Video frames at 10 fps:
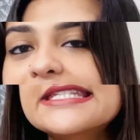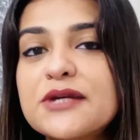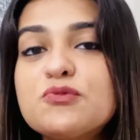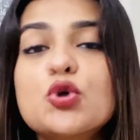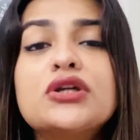
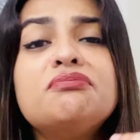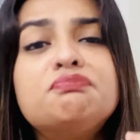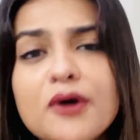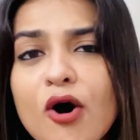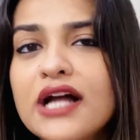टिप जो कि
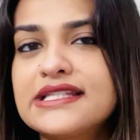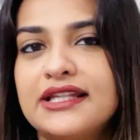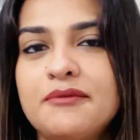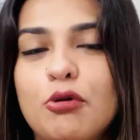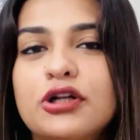बहुत ज्यादा
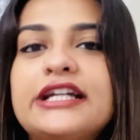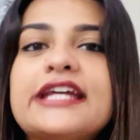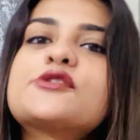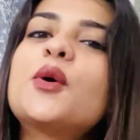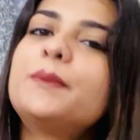इंपॉर्टेंट है
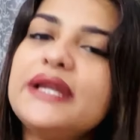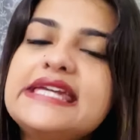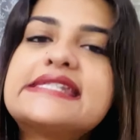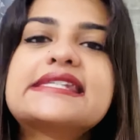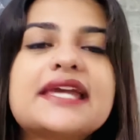इसको
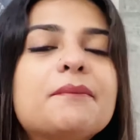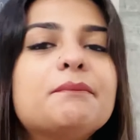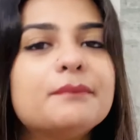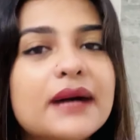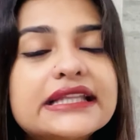प्लीज स्किप
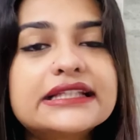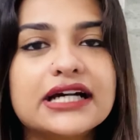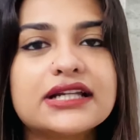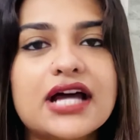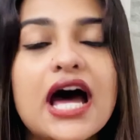मत
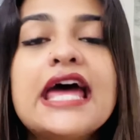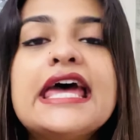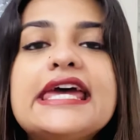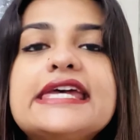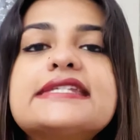करना
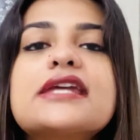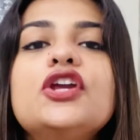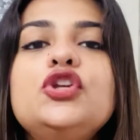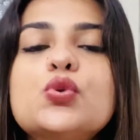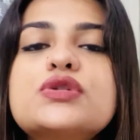इज
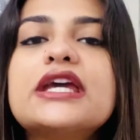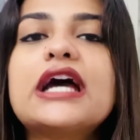यूजिंग